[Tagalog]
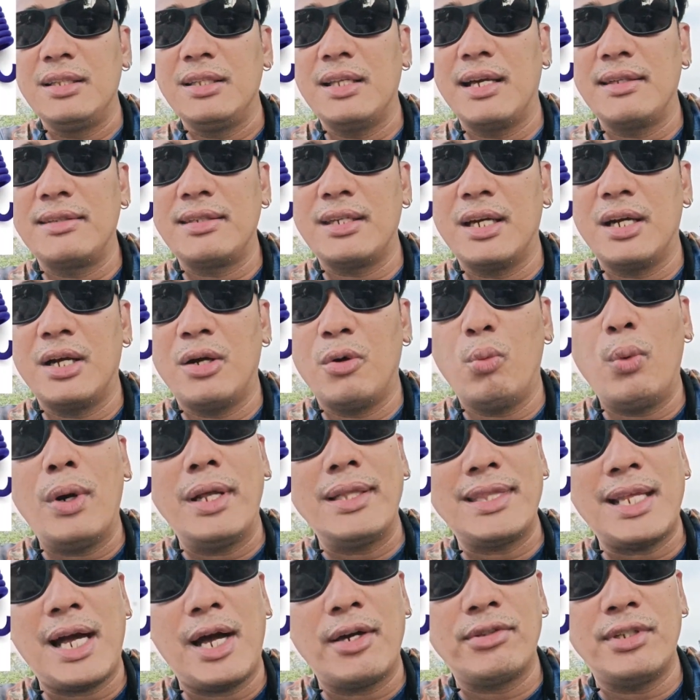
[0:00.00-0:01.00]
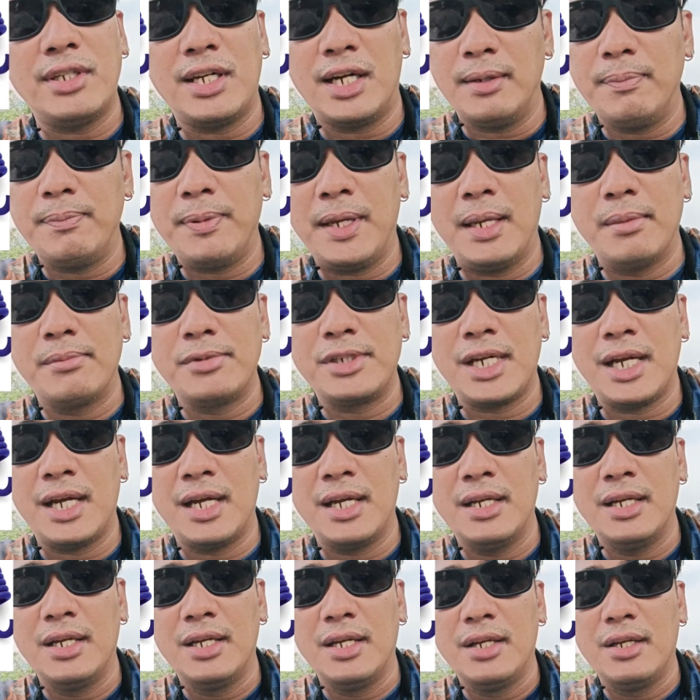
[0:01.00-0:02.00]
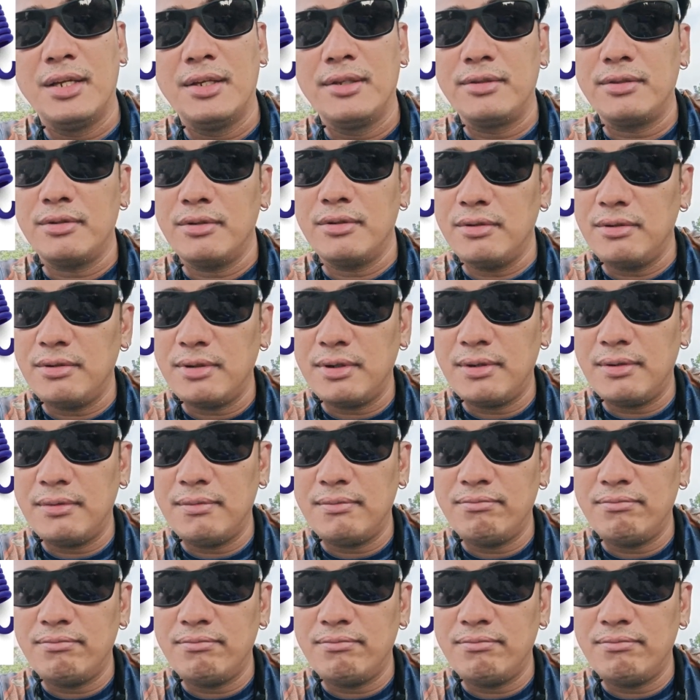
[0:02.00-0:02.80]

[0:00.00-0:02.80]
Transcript: nasa 1000 RPM siya so